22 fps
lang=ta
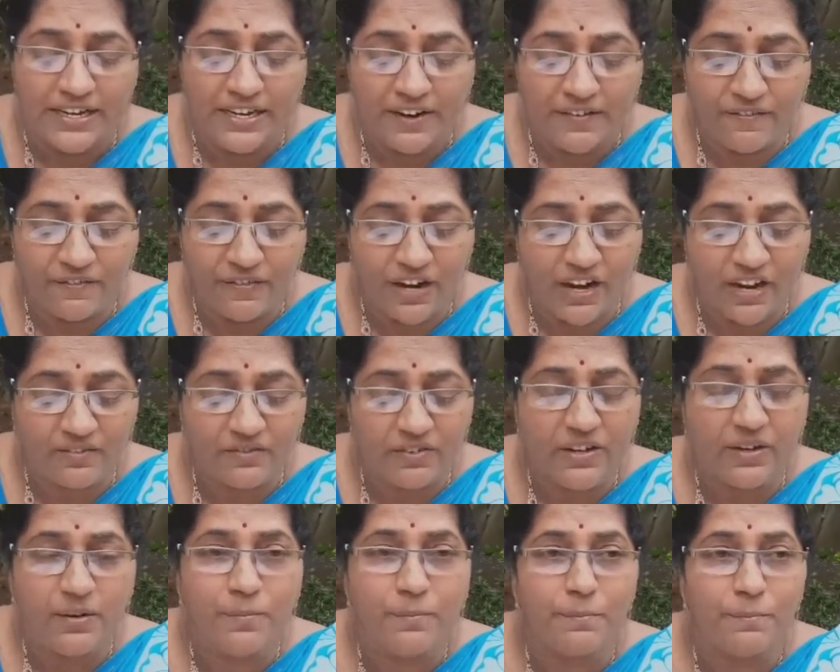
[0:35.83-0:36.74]

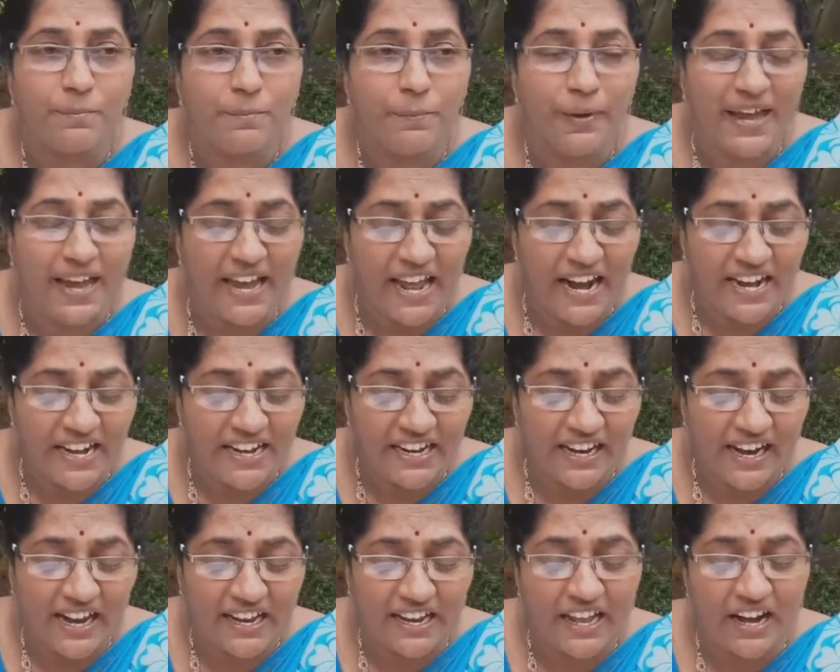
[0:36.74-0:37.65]
எவ்வளவு மேல்
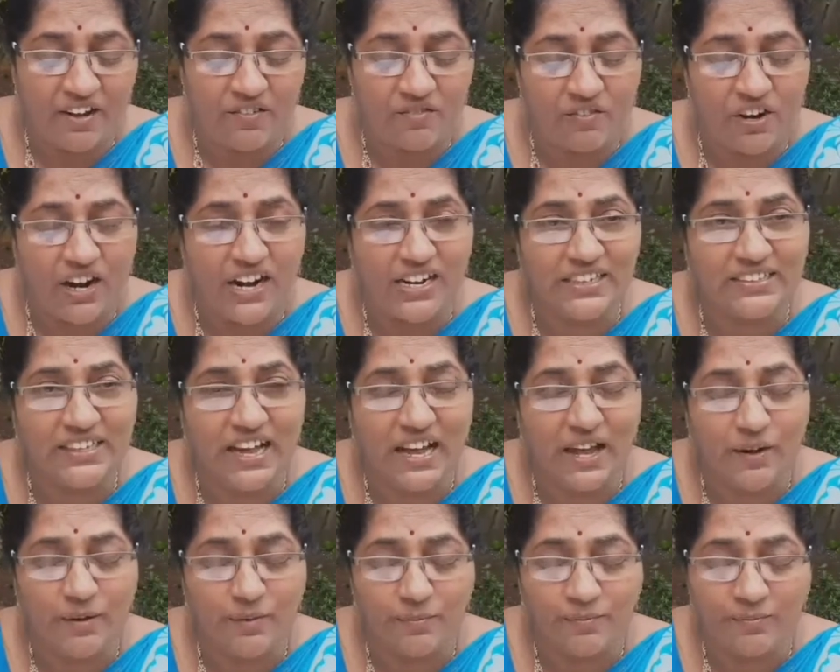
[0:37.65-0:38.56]
நிலையில்
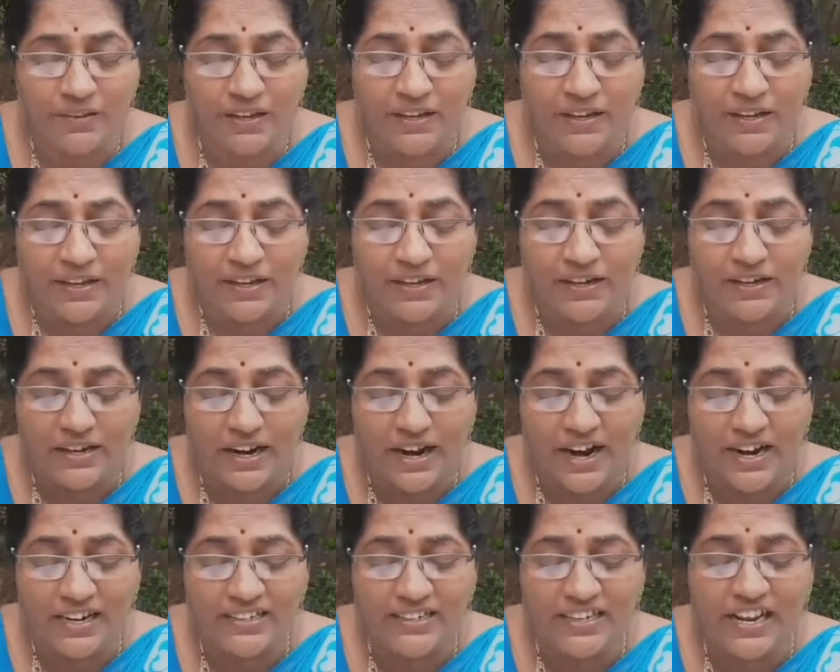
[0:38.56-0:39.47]
வாழ்ந்தாலும்
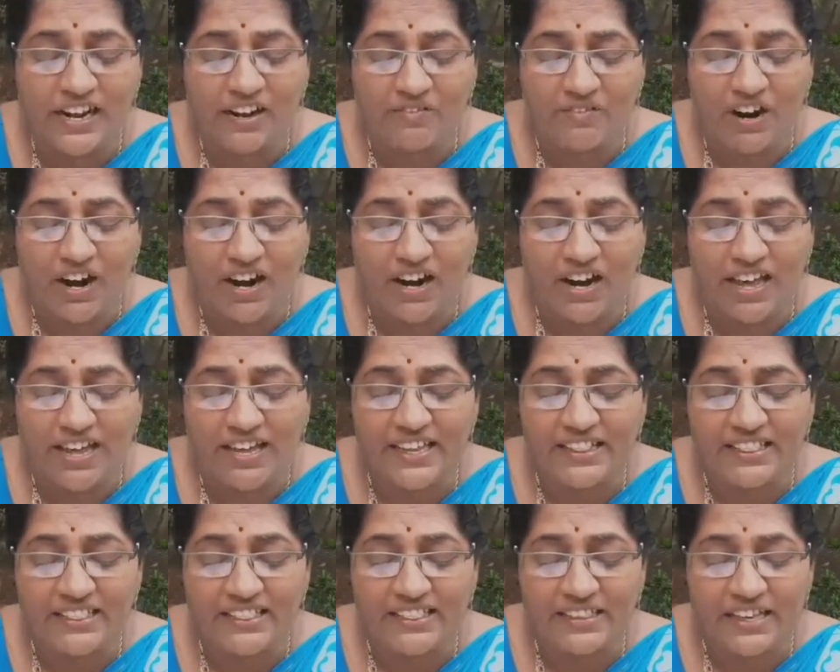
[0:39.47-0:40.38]
நாட்டில் வாழ
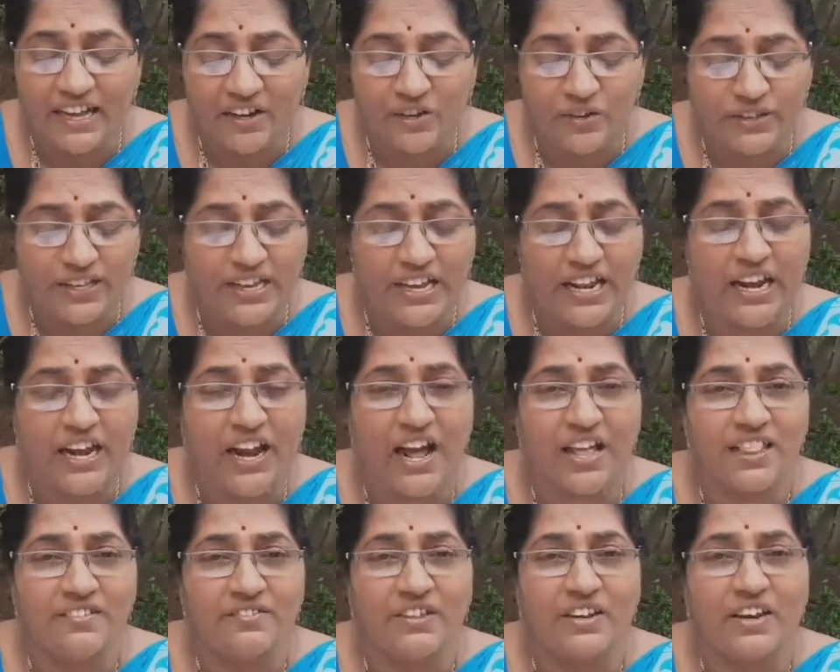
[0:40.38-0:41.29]
தகுதி
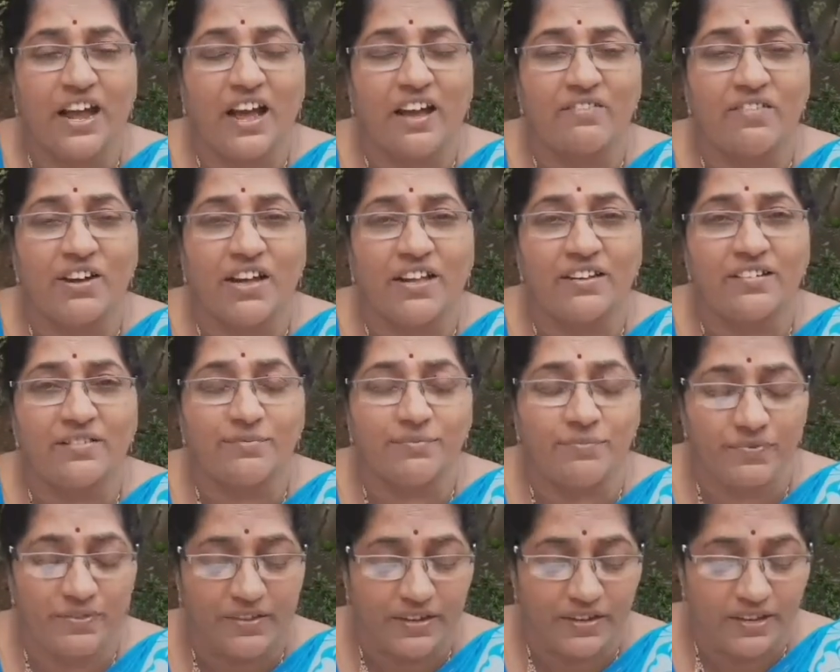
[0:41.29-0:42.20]
இல்லாதவன் ஆவான்
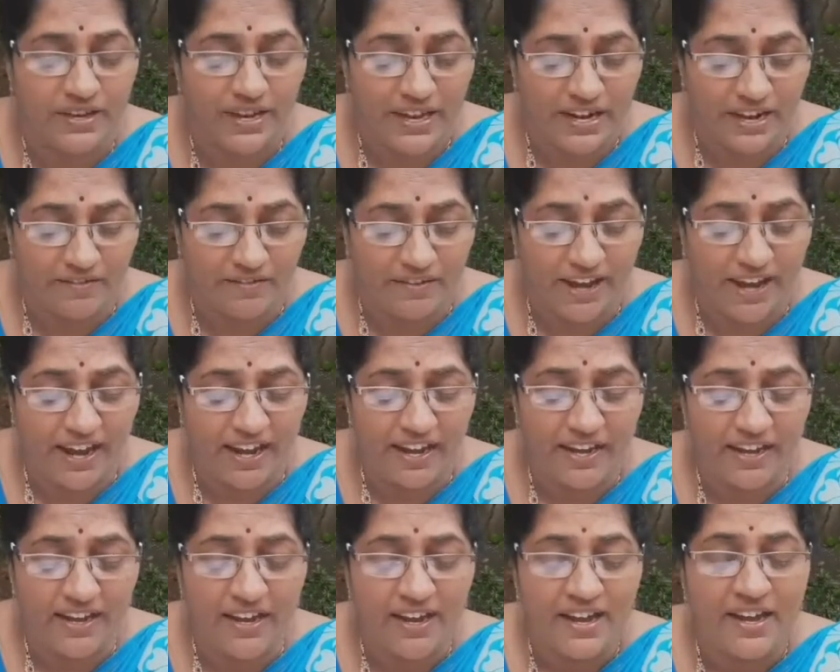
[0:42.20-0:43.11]
எனவே
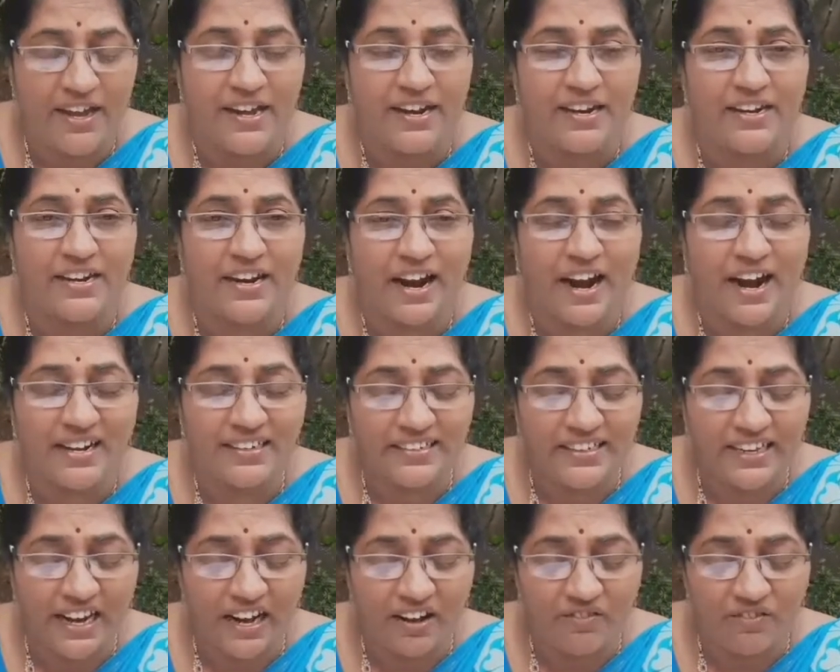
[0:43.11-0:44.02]

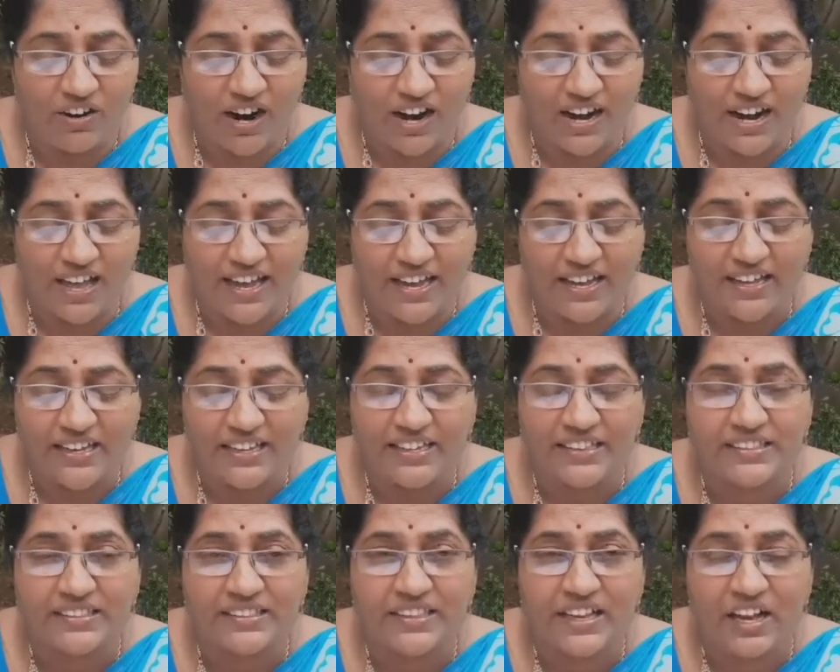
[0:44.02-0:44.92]
நாட்டில் வாழ
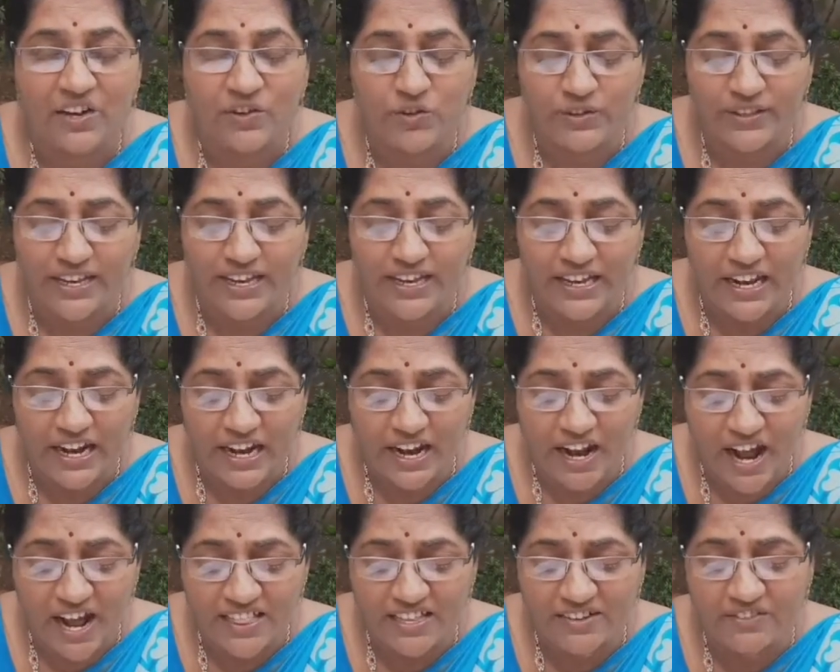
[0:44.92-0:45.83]
தகுதி
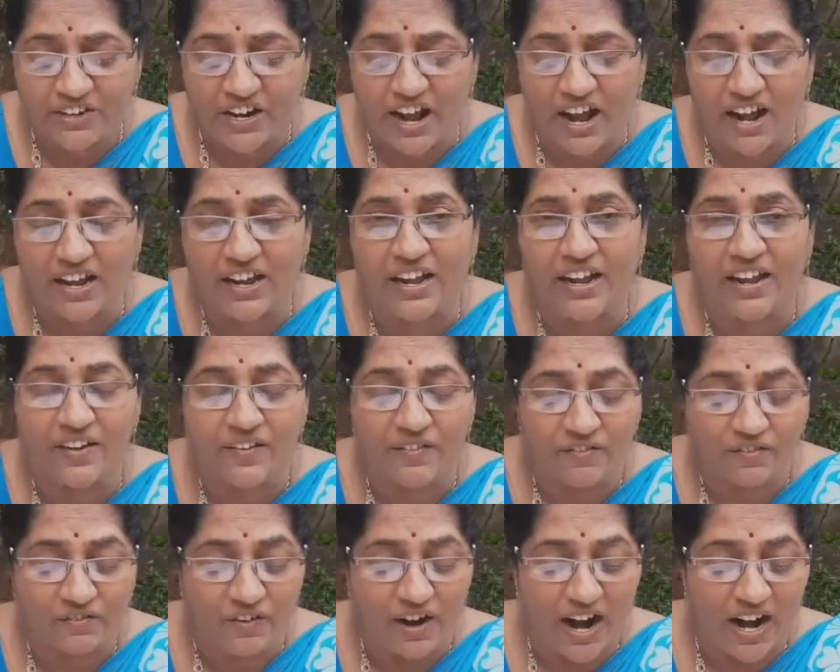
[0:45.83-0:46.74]
இல்லாதவனாக
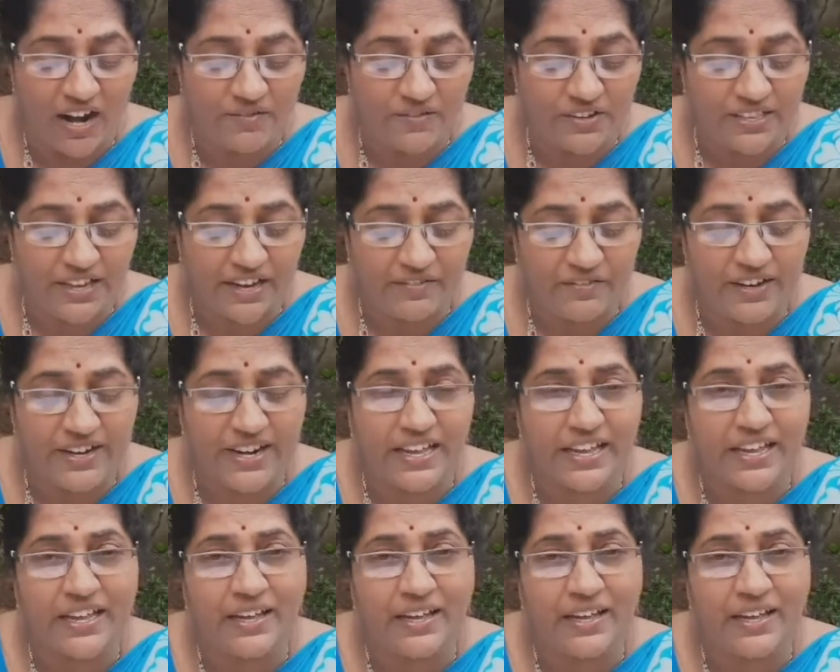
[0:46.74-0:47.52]
வாழ்வதை விட